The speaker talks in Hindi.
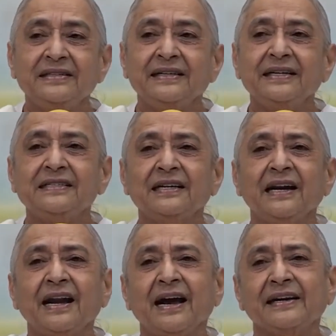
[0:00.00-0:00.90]
ये
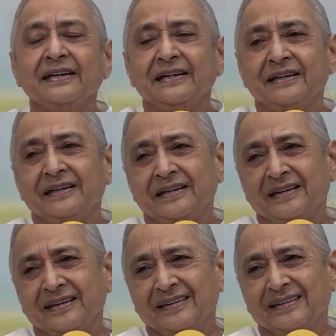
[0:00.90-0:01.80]
चलाकी
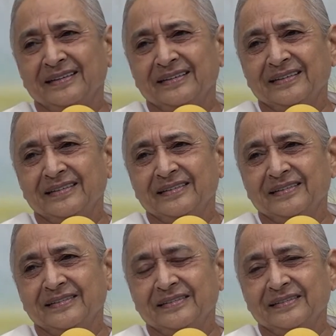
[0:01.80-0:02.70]
है
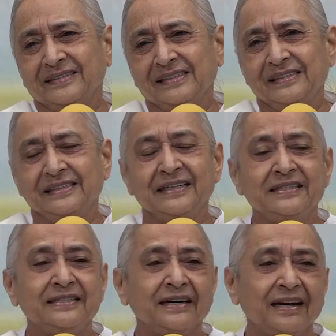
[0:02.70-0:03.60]
ये
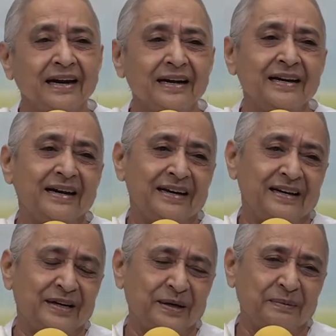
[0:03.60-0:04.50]
चलाना
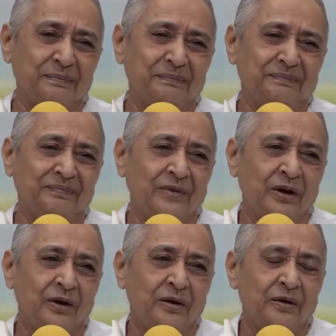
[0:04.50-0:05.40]
है
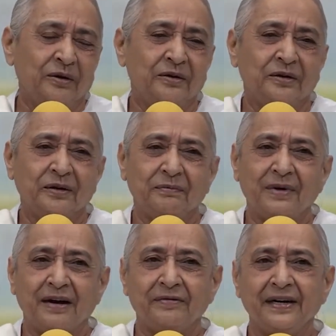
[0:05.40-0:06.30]
और
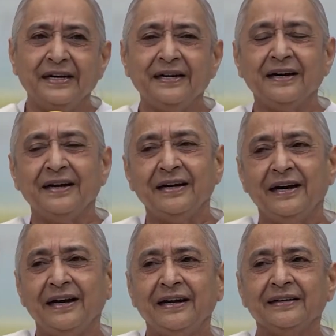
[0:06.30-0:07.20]
बाबा ने
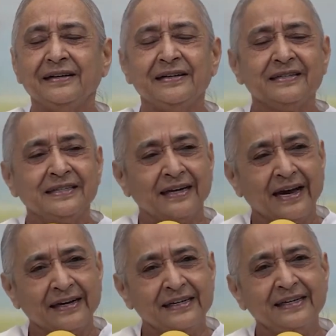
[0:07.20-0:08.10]
कहा अगर
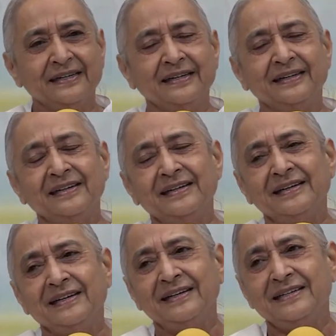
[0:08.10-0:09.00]
चलाकी
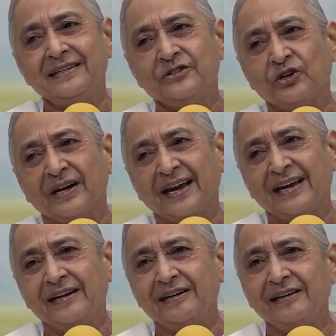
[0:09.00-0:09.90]
करेंगे
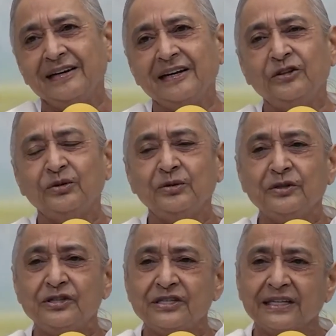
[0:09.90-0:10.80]
चलाएंगे तो
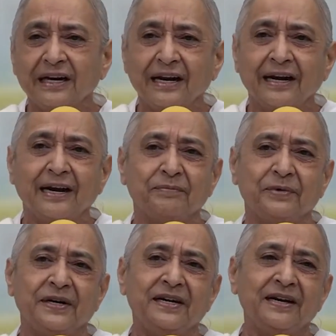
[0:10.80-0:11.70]
चिल्लाना
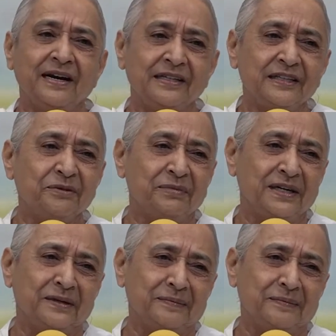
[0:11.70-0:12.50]
पड़ेगा अंत में